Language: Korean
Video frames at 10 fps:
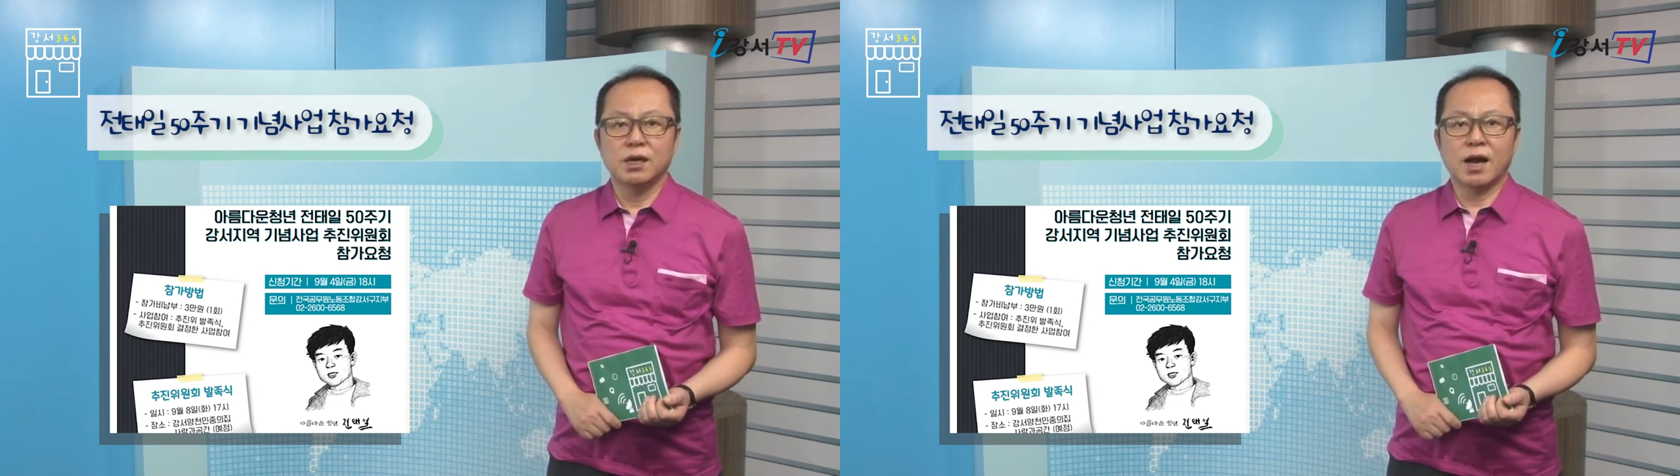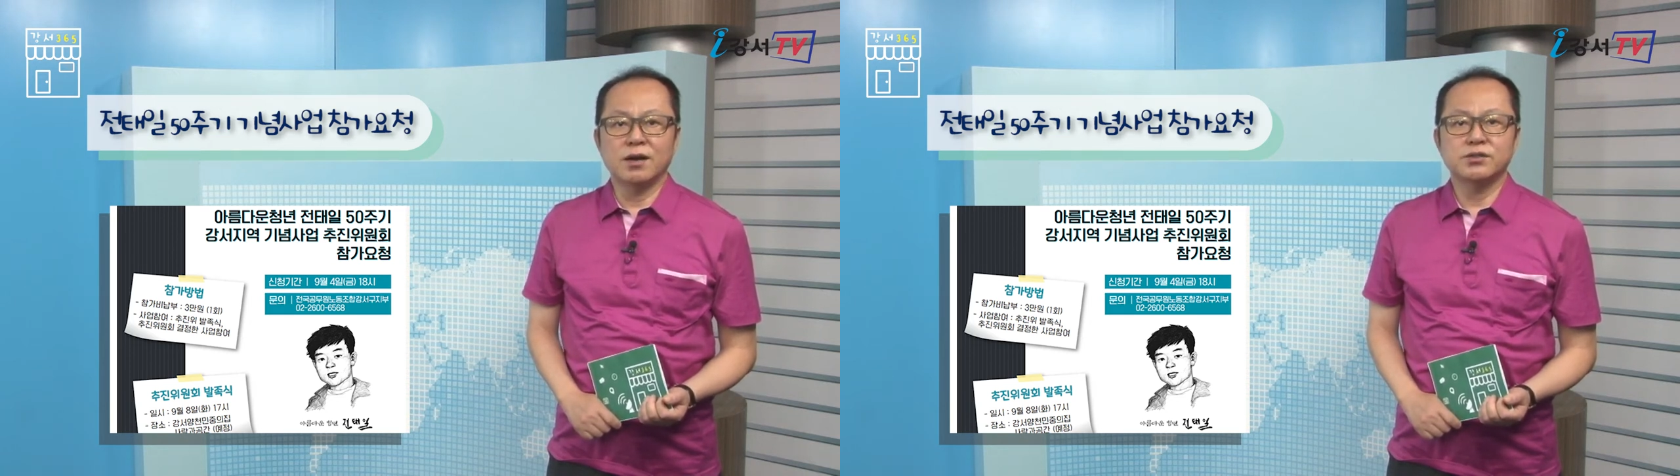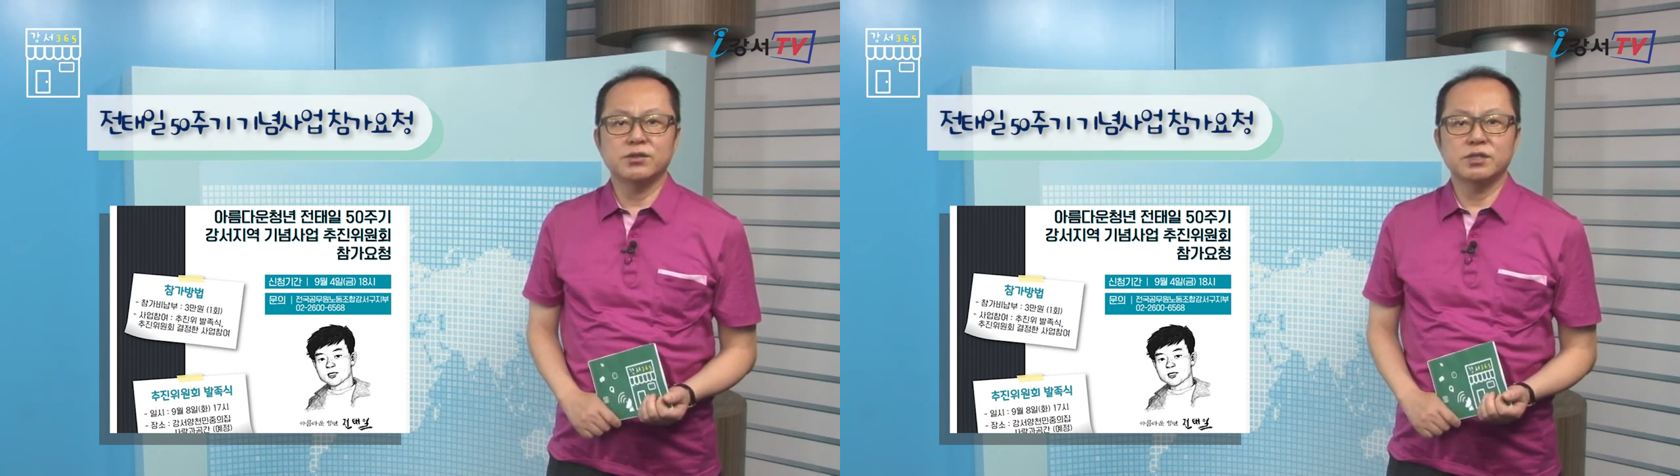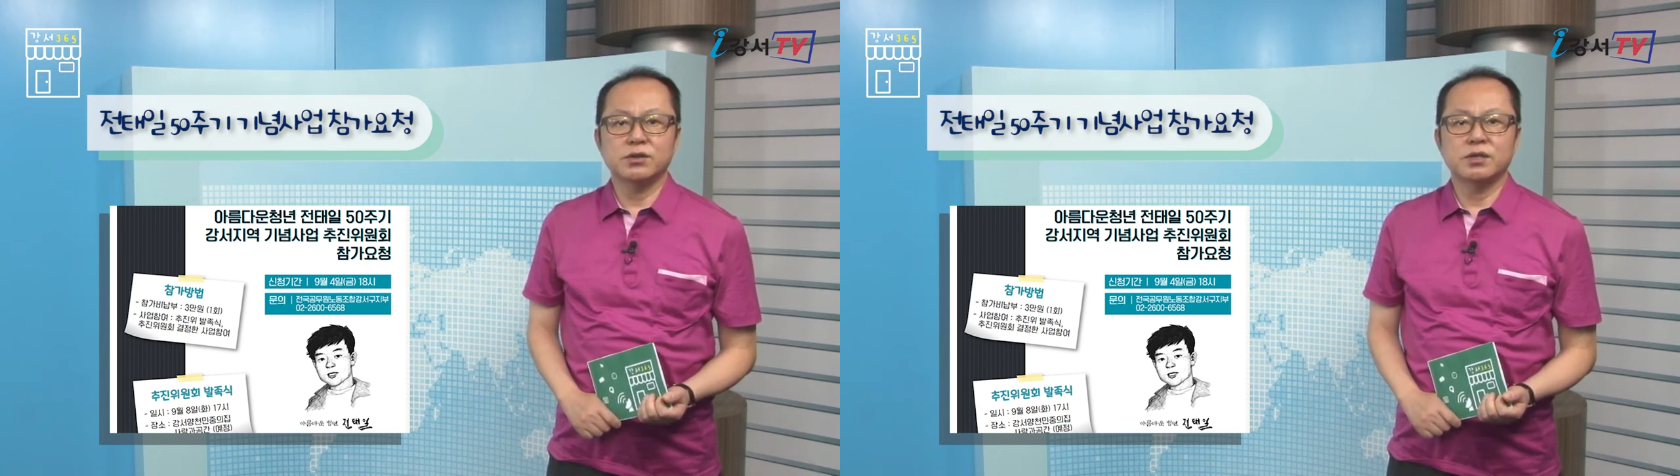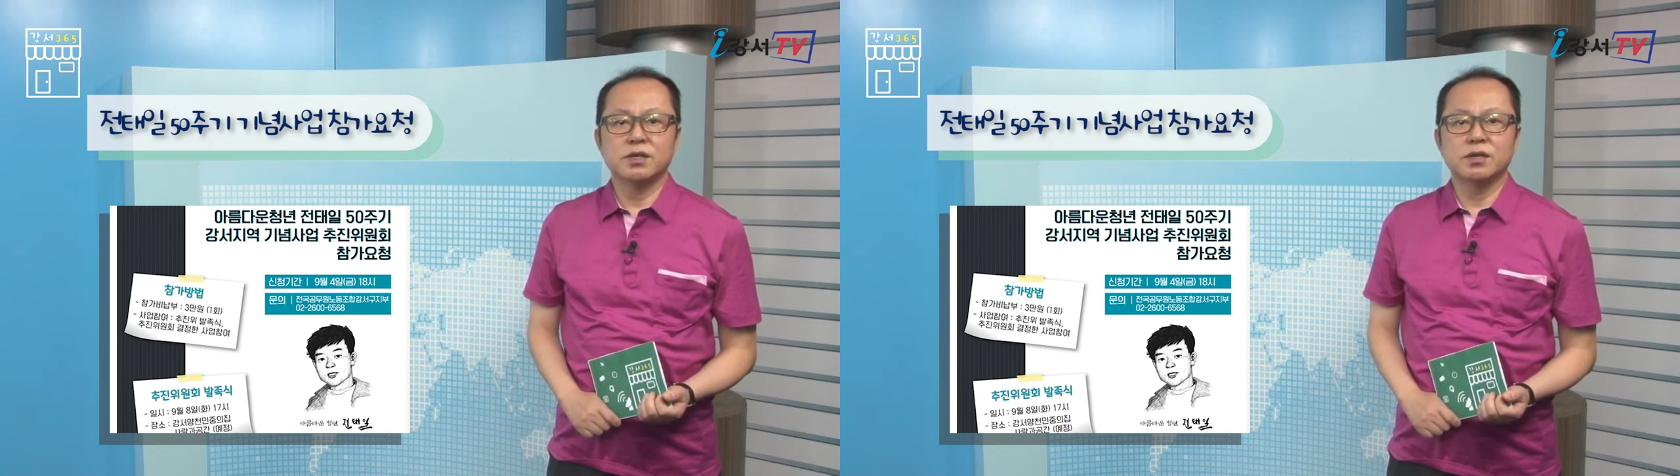
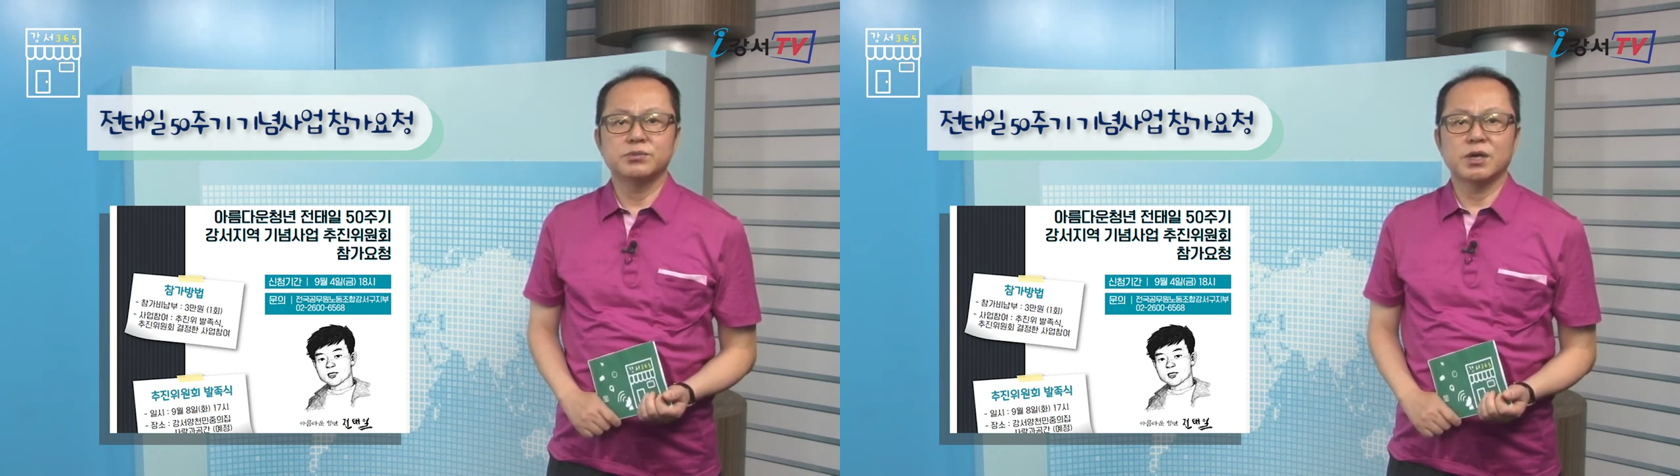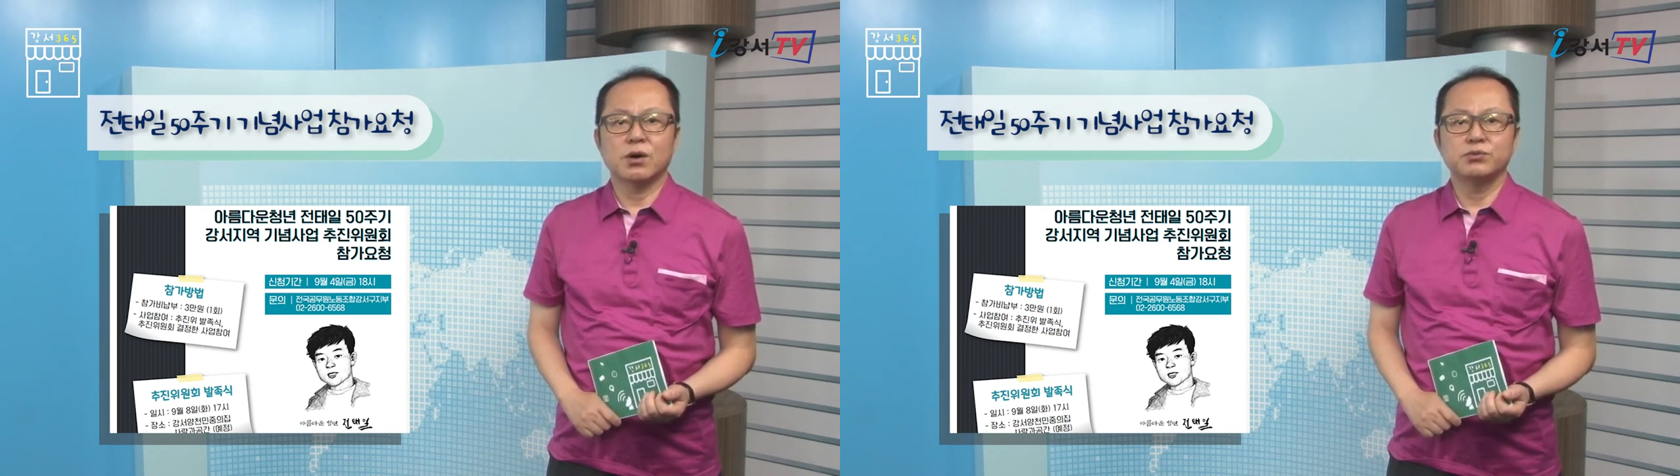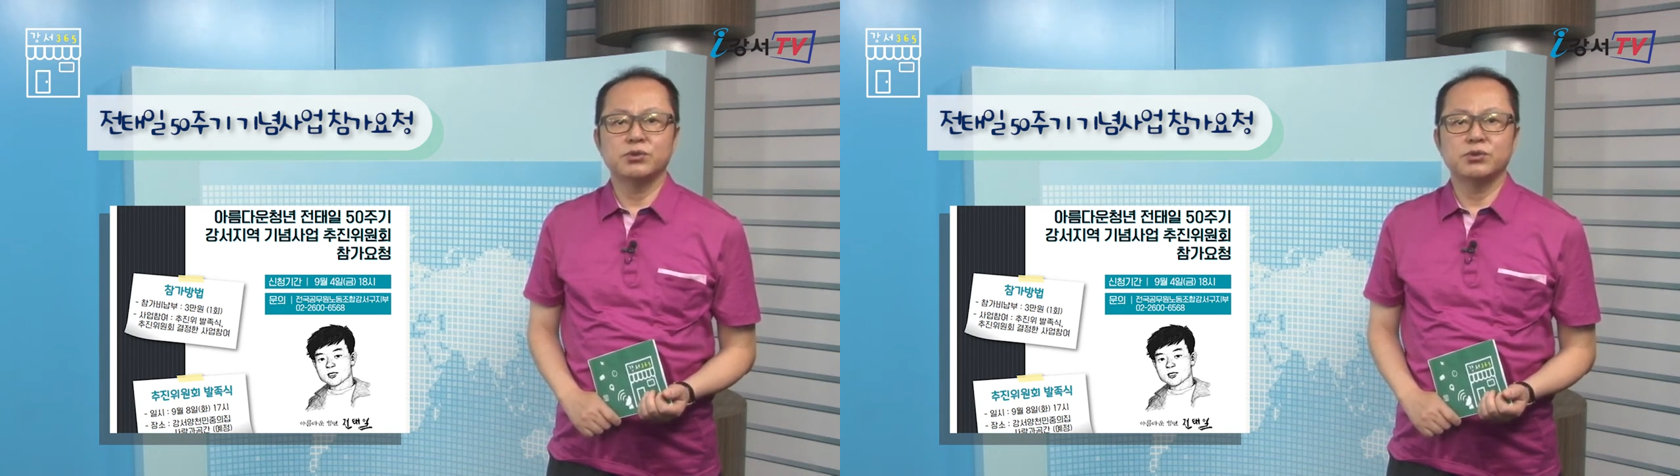강서지역 기념사업